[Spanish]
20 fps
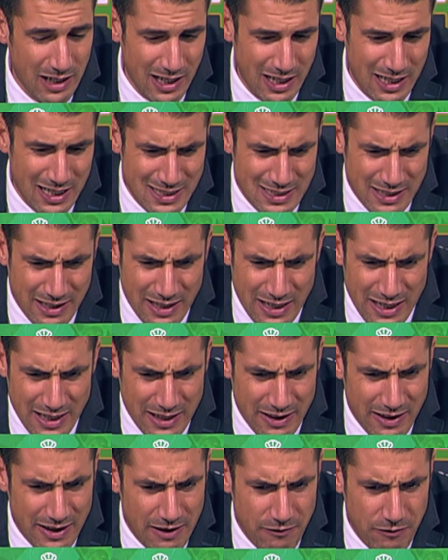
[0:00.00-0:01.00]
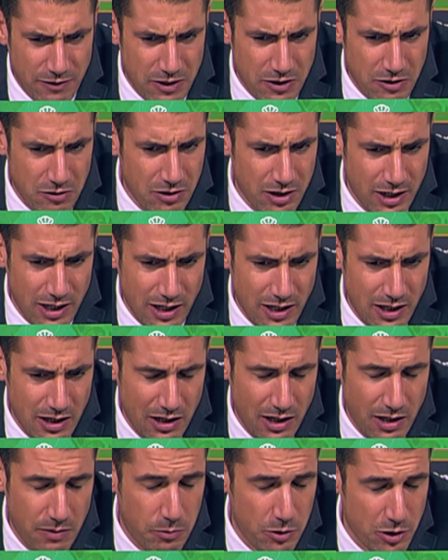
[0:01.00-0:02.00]
casa delante de la afición y,
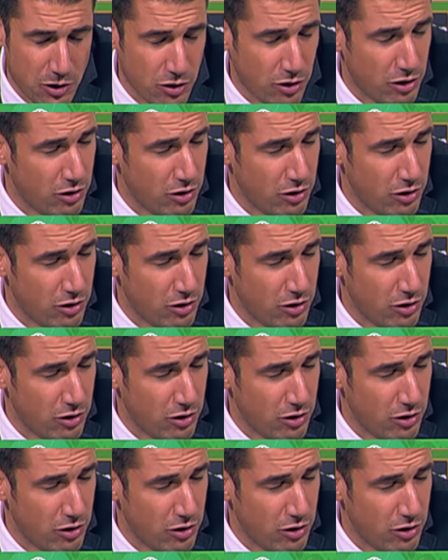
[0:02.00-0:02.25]
por eso